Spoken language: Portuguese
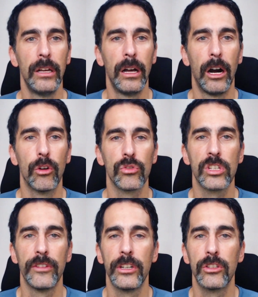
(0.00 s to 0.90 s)
alguns
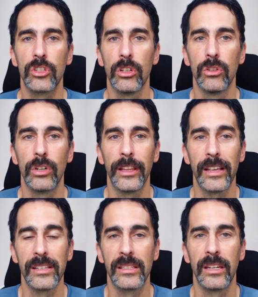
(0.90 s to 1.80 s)
eventos que eu
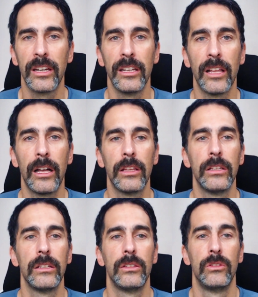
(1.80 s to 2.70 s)
cadastrei lá
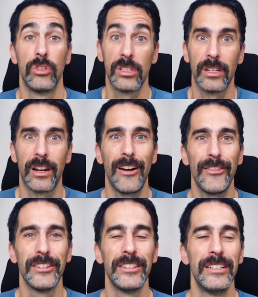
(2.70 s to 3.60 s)
no Strava,